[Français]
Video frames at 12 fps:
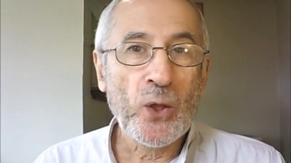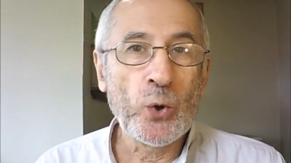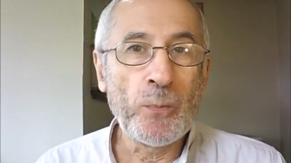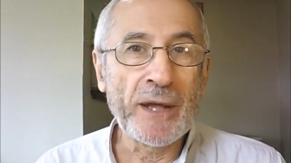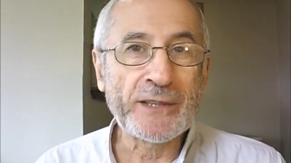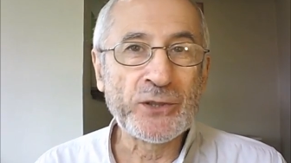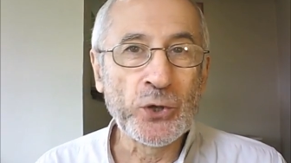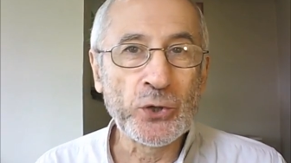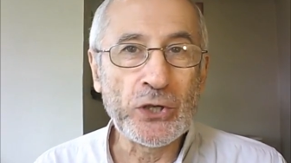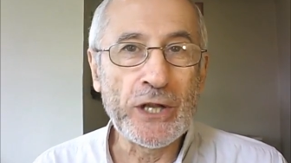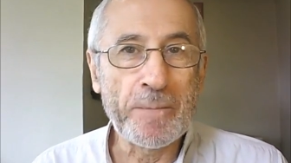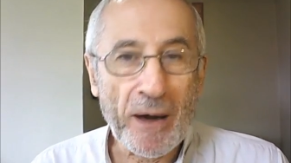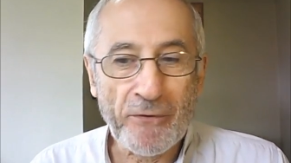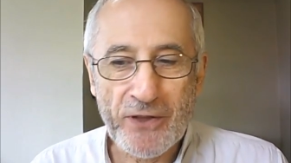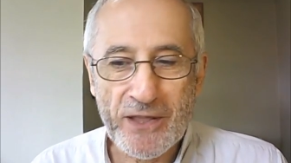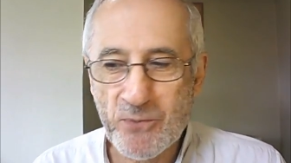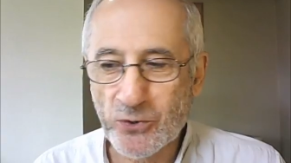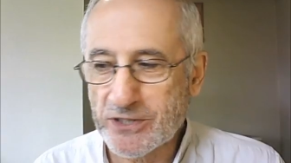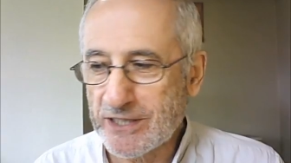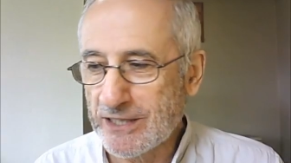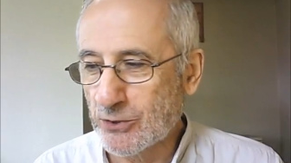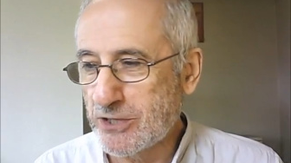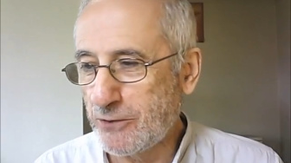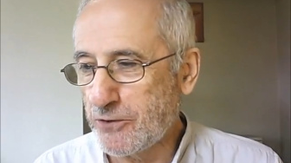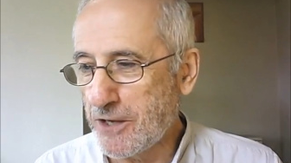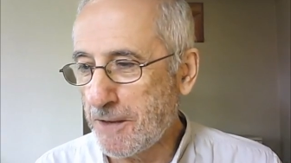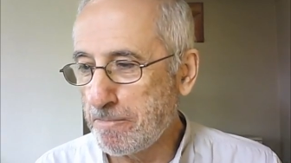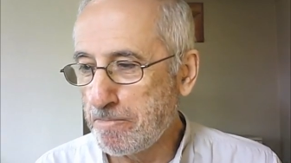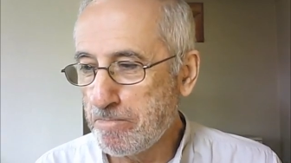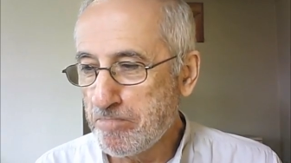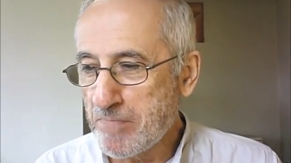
maintenant il est parfaitement identifié.